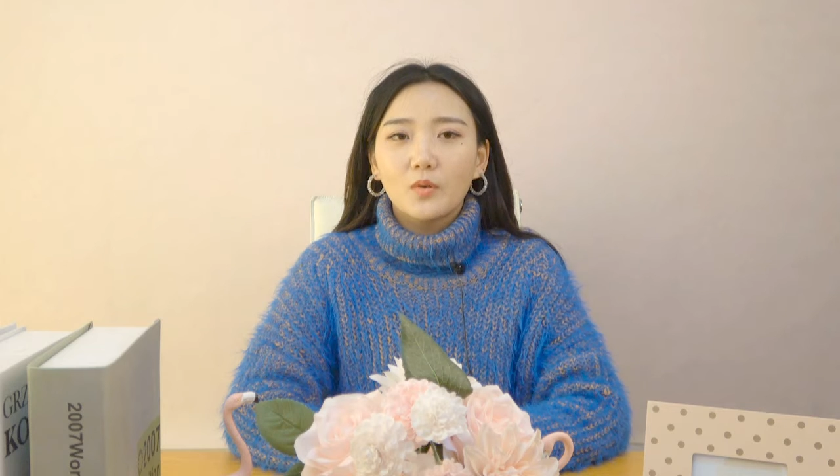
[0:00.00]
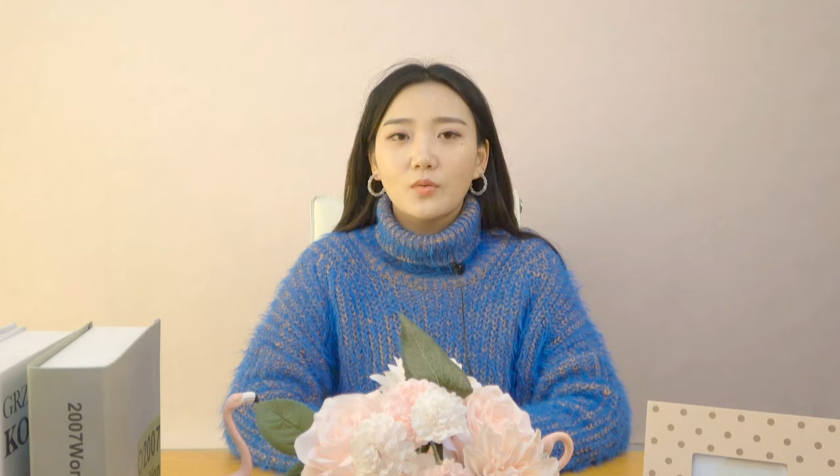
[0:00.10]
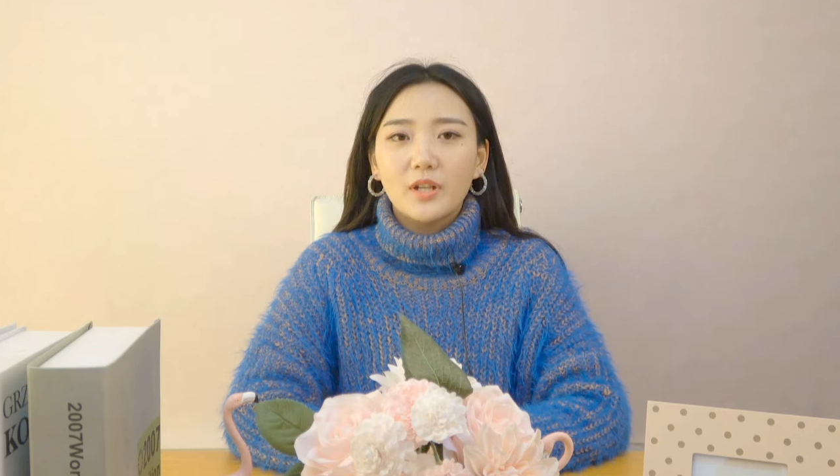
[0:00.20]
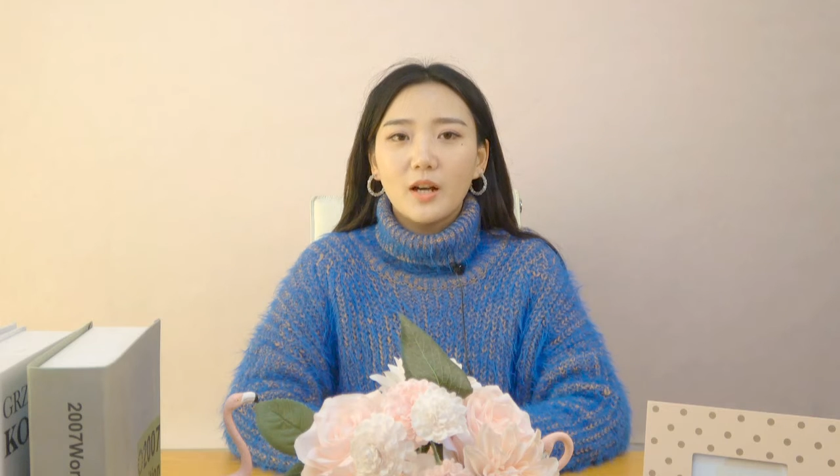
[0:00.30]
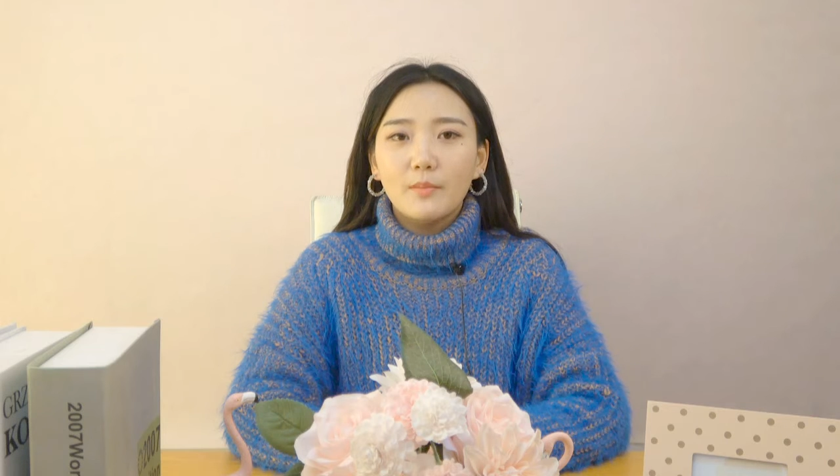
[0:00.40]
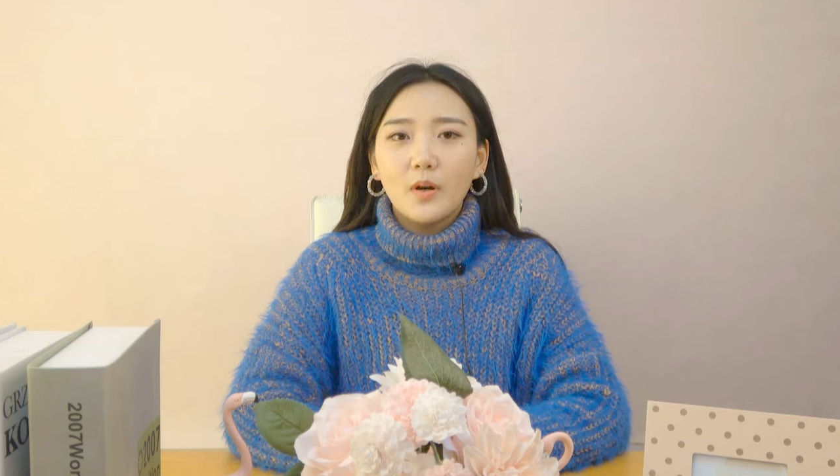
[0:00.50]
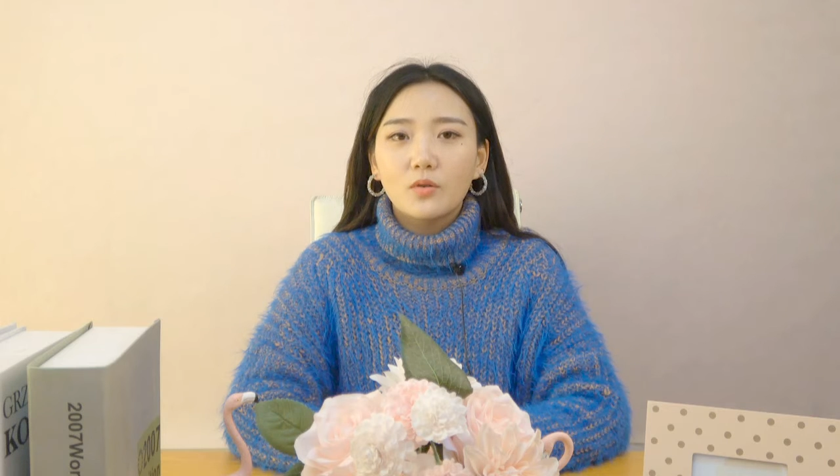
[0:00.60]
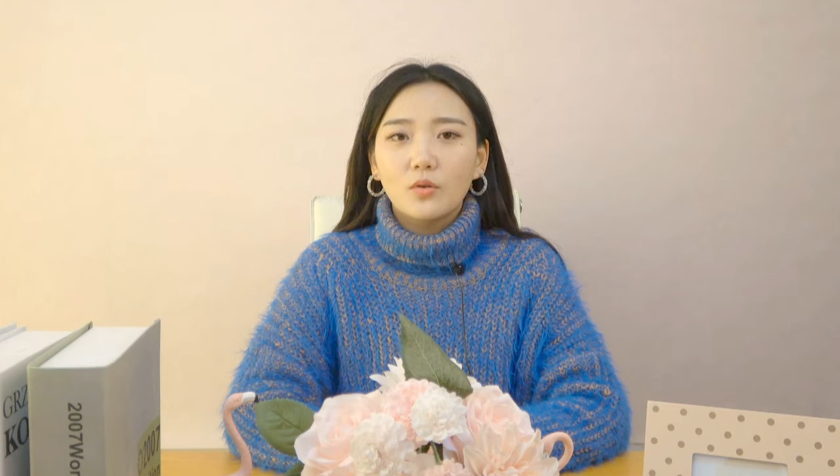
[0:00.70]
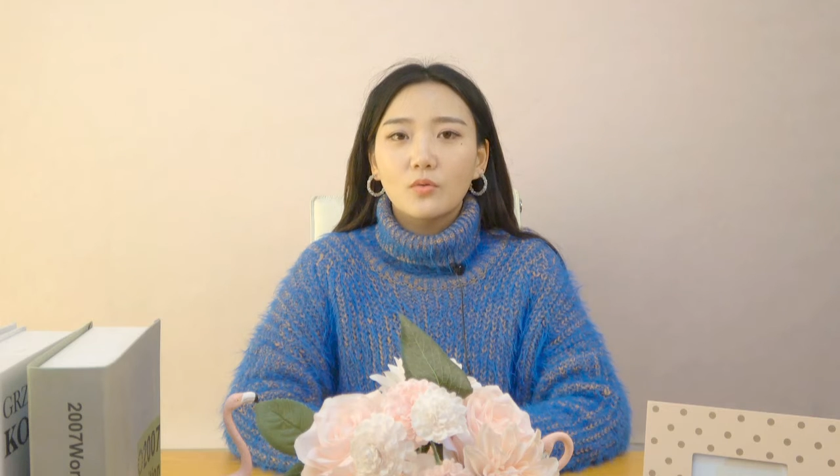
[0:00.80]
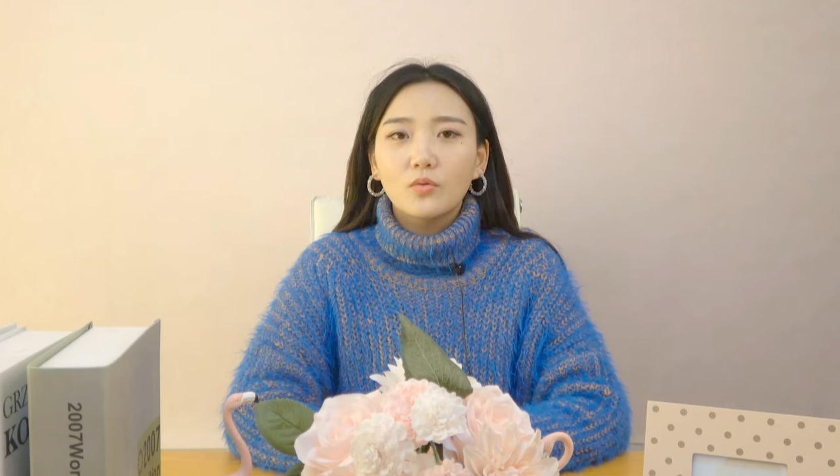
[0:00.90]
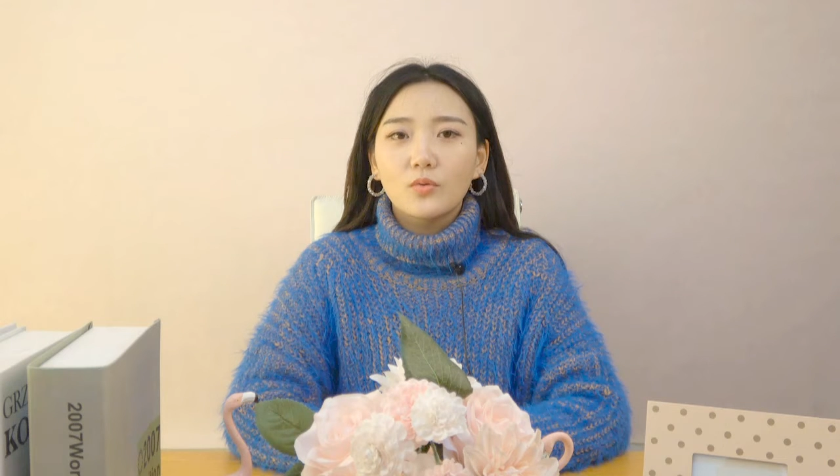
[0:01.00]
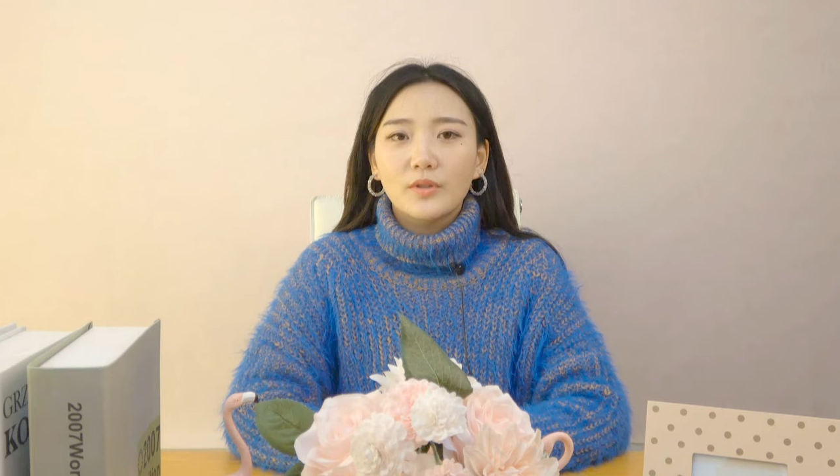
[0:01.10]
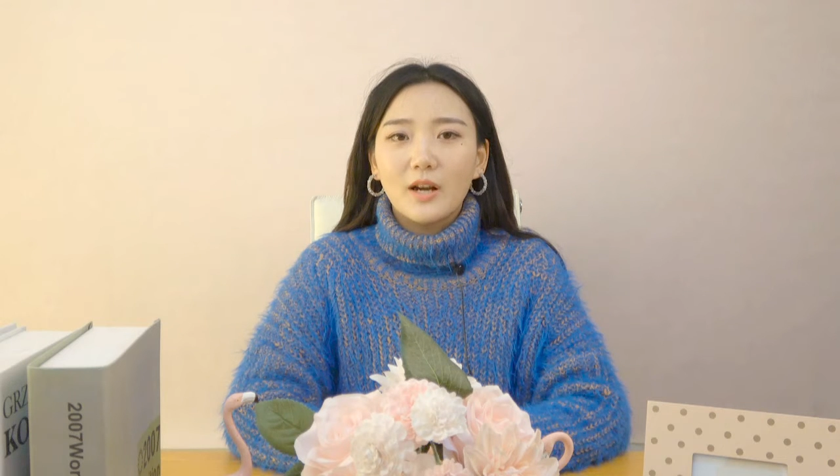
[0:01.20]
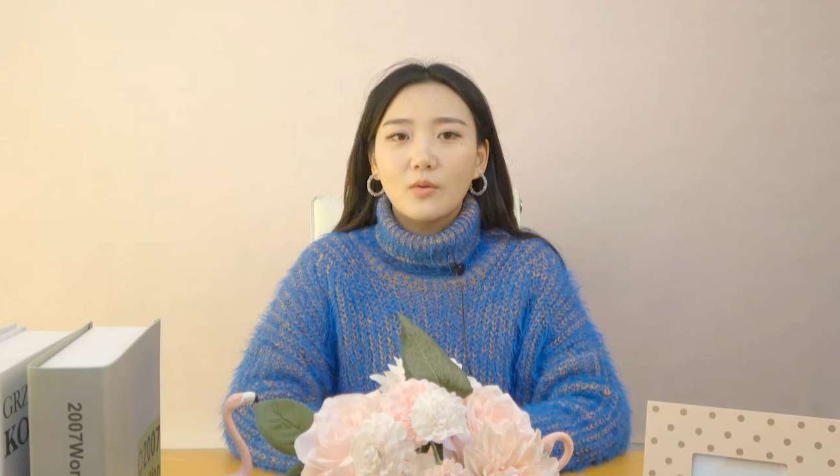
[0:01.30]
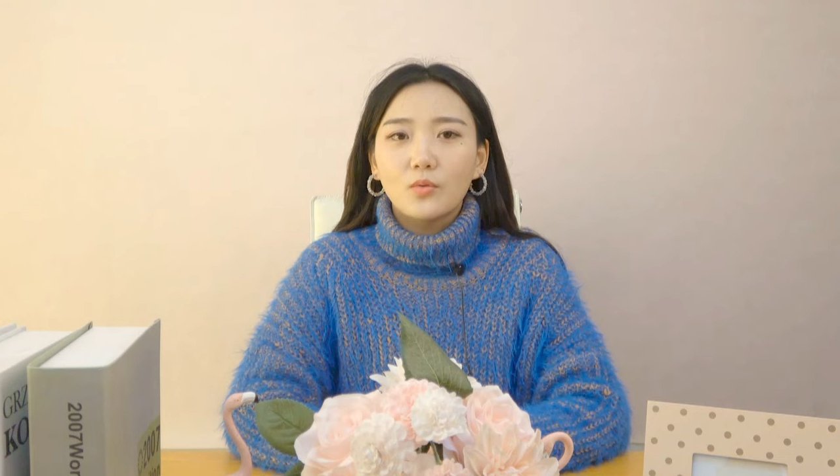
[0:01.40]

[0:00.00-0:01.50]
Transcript: 互相包容，互相